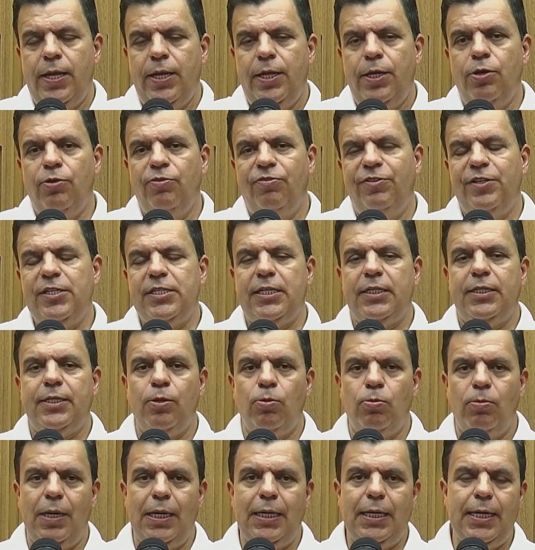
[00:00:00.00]
Eu fiz até
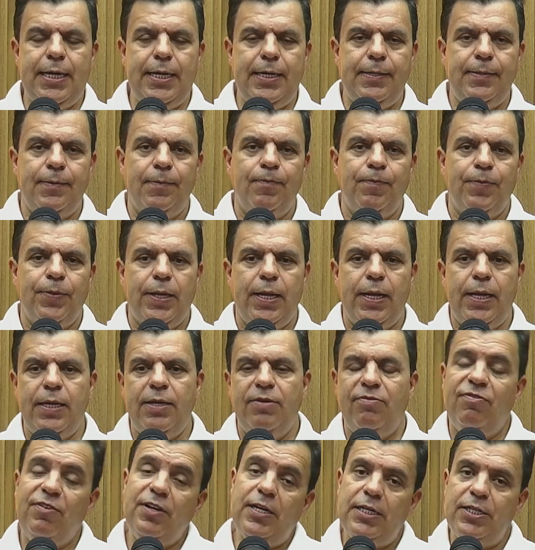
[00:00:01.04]
uma lei, é,
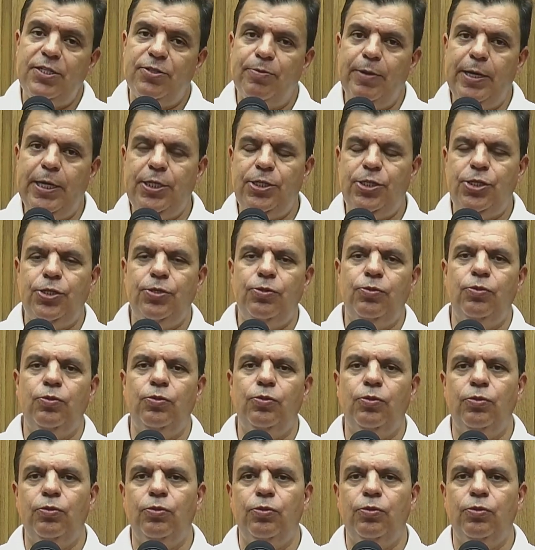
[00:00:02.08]
infelizmente o,